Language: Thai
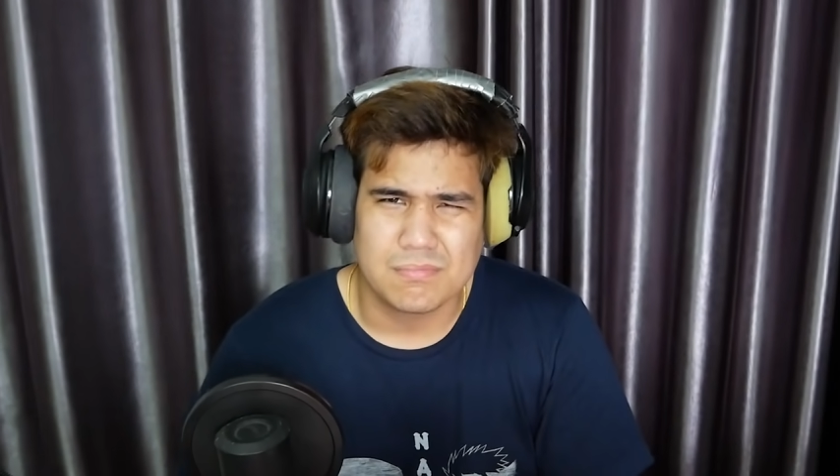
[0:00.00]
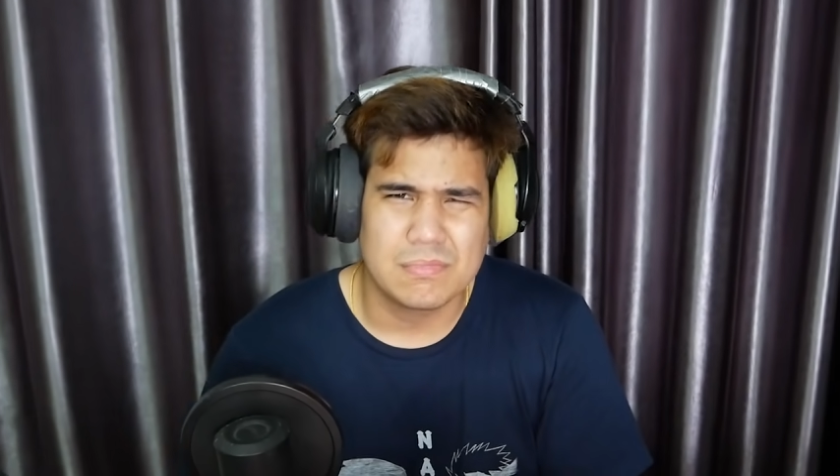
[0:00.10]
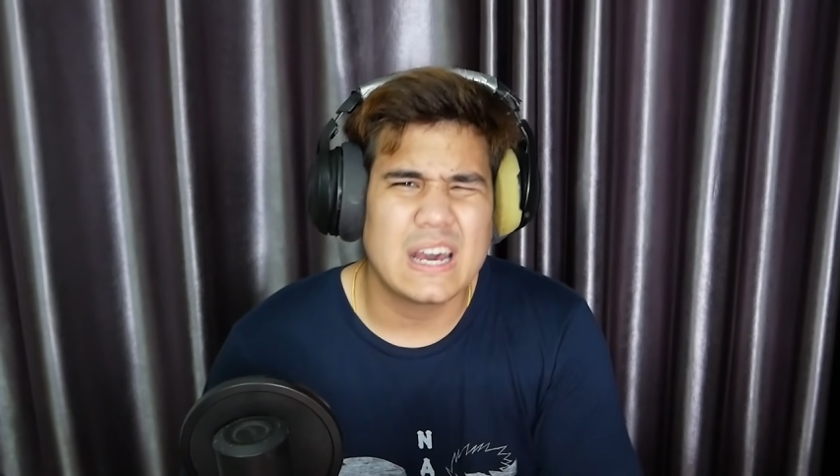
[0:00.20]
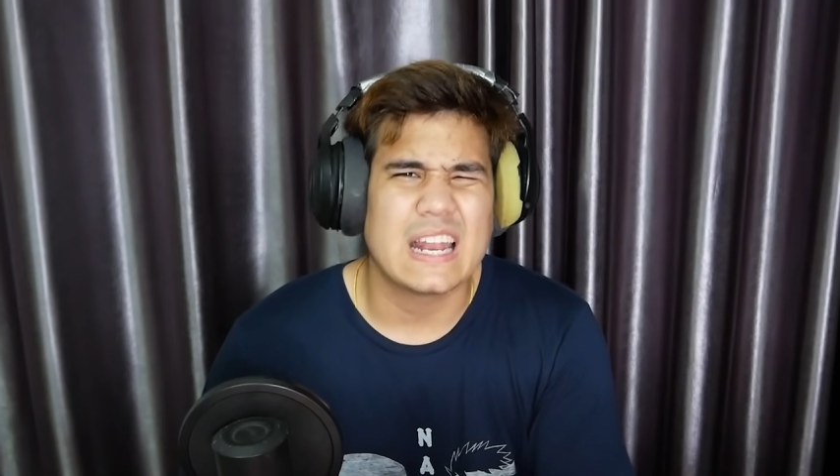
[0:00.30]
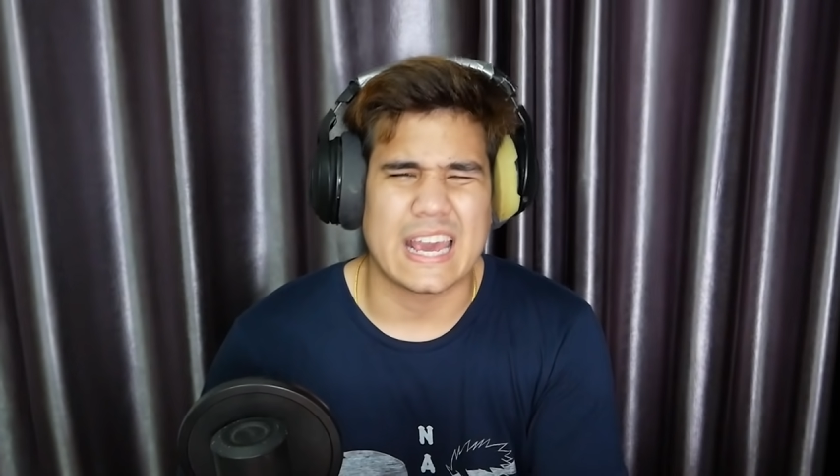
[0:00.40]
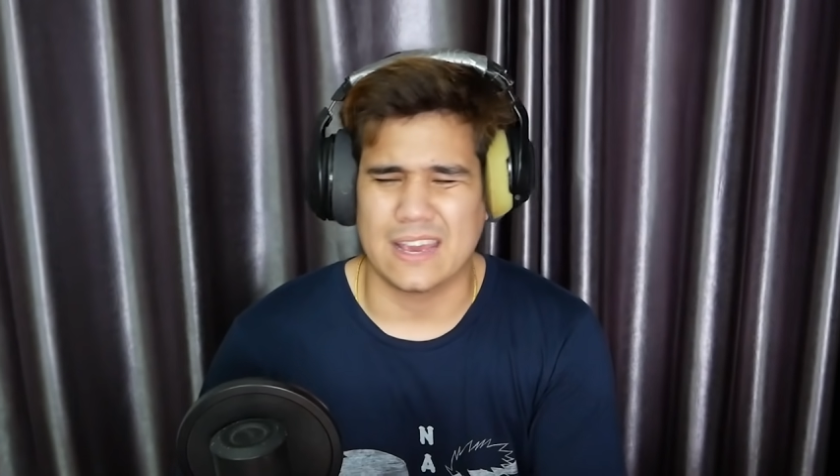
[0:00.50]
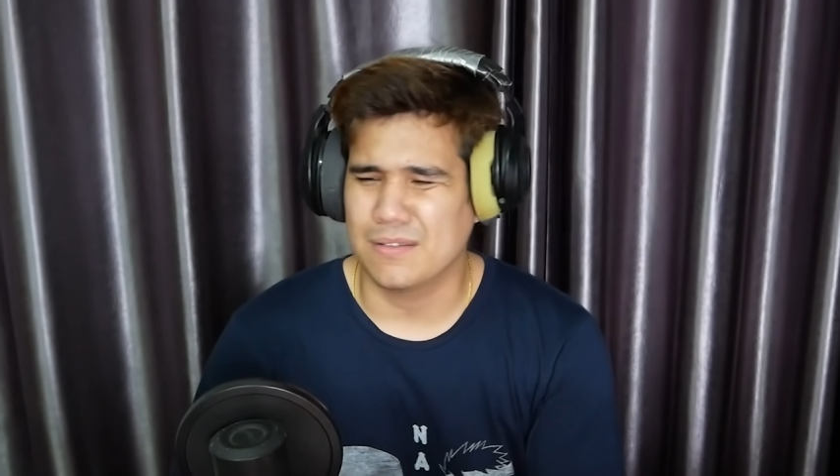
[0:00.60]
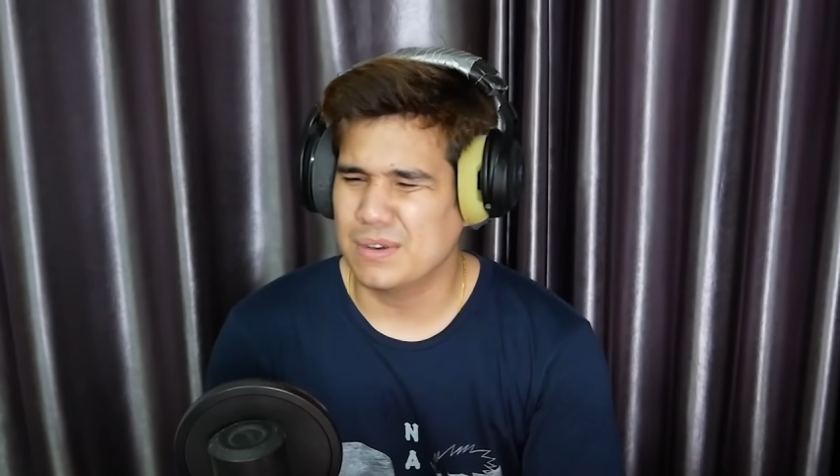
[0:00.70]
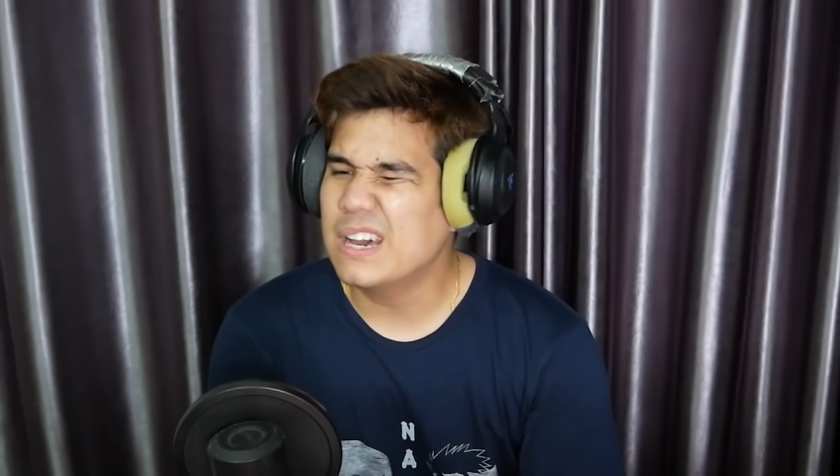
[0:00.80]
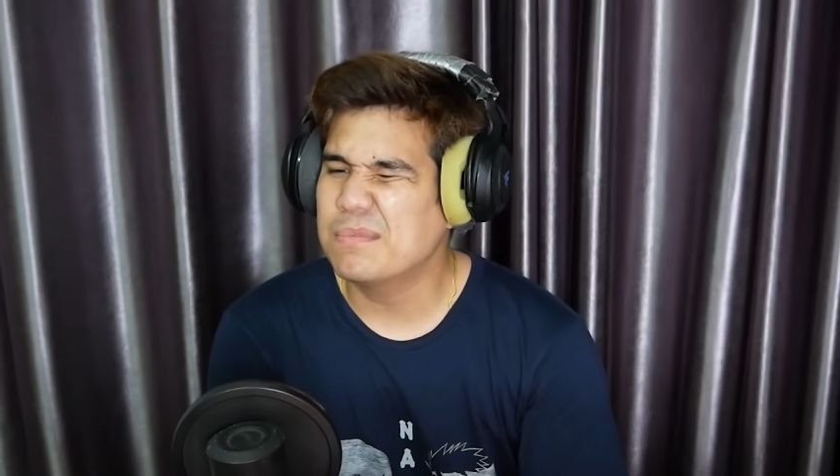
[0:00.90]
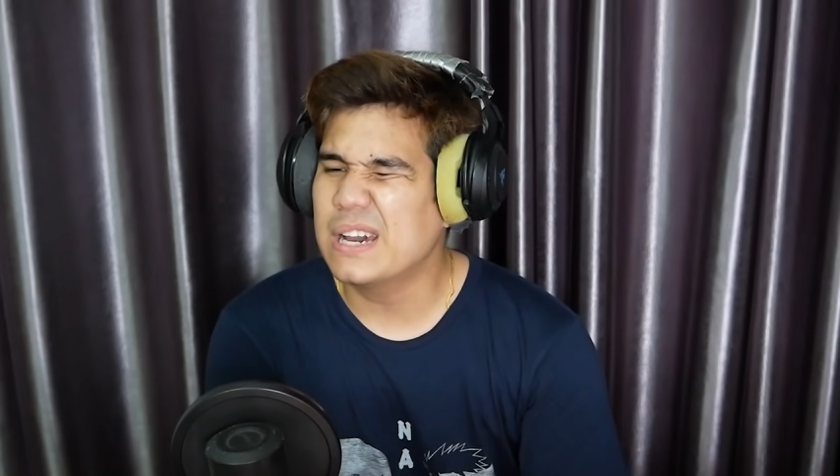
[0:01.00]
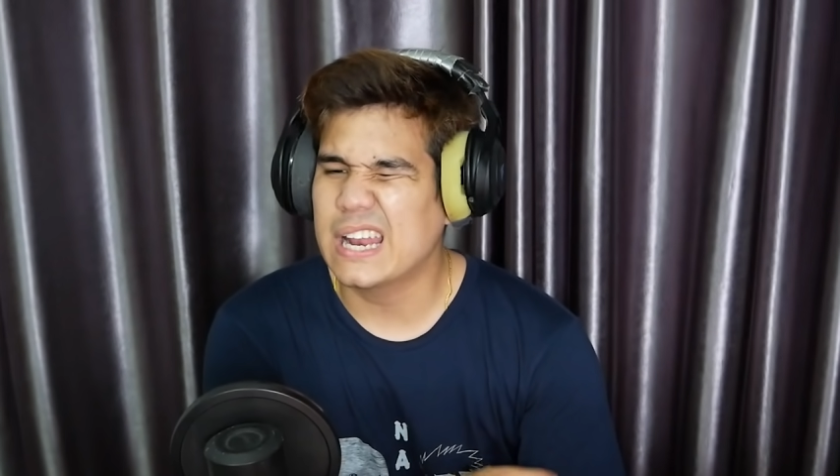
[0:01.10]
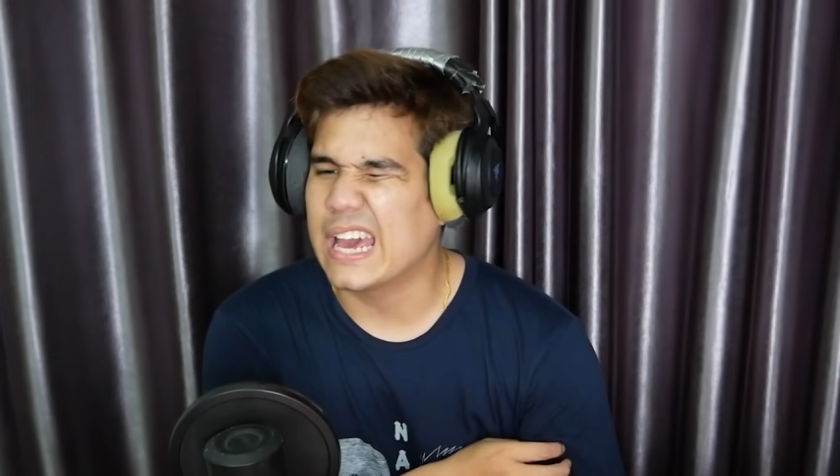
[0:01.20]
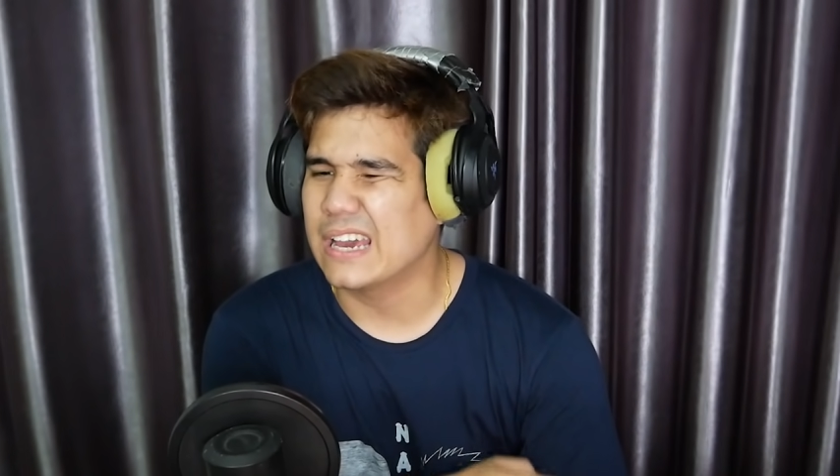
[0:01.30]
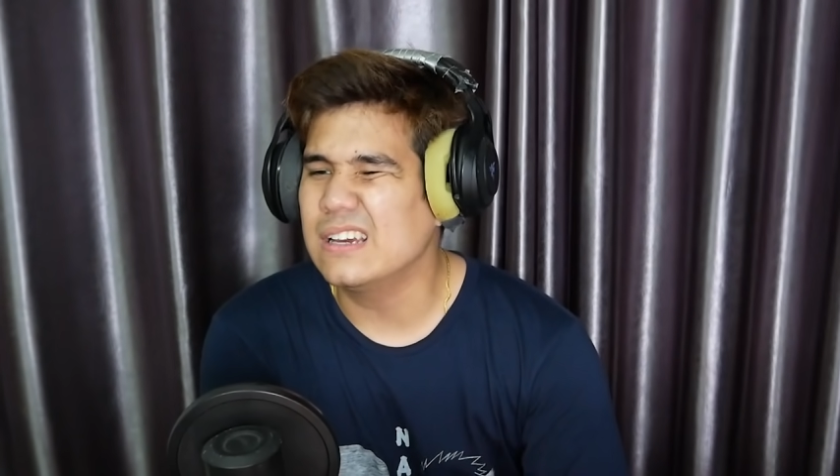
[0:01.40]
เพื่ออะไรเพื่อเพื่อ
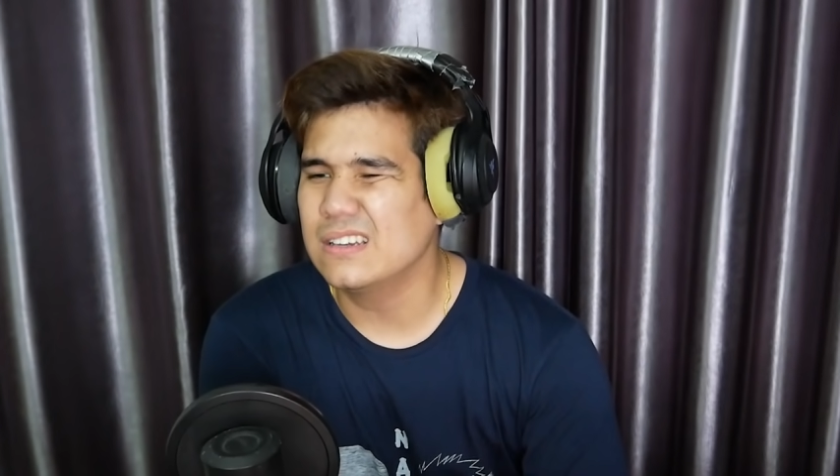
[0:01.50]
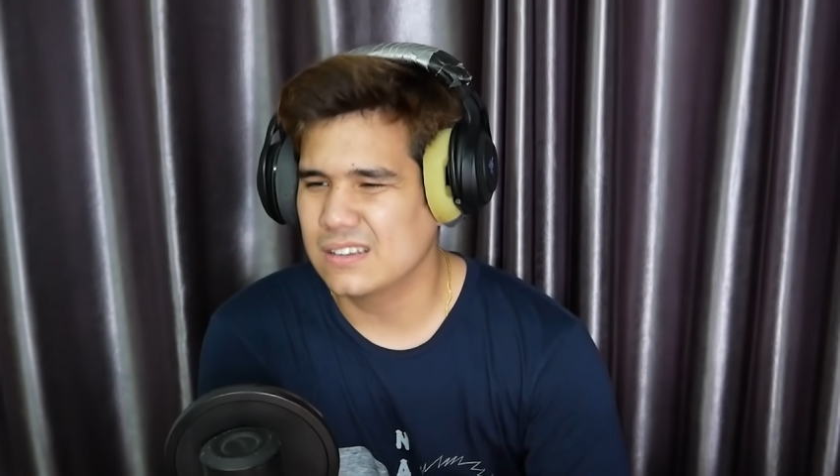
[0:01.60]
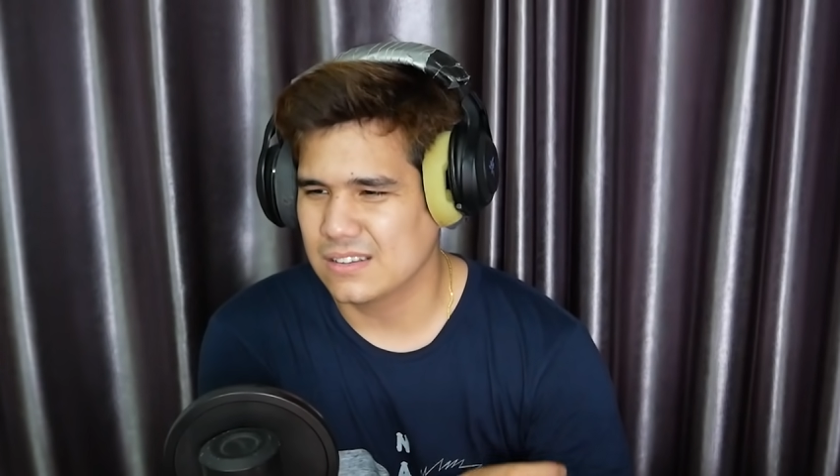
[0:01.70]
อะไรฮะ